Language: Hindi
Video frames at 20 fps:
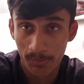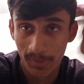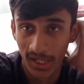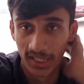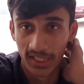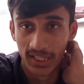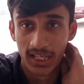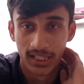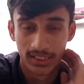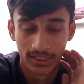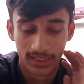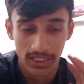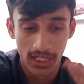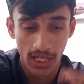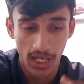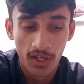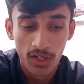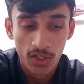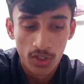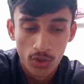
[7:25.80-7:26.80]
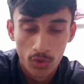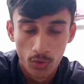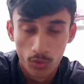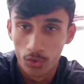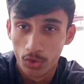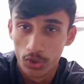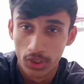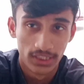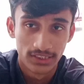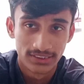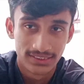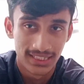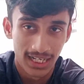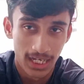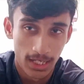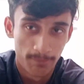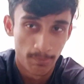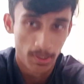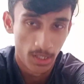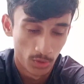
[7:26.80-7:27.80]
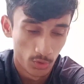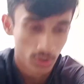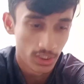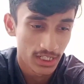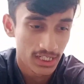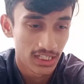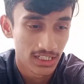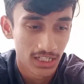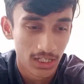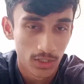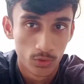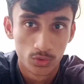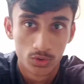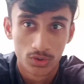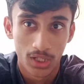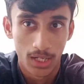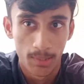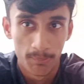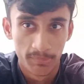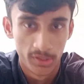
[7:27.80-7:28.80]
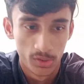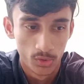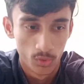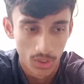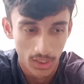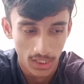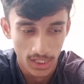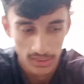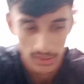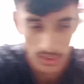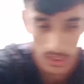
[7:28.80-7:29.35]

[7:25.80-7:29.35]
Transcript: तो भाग जाती है उन्होंने इसका नाम मानो रखा था उसका नाम बिल्लू रखा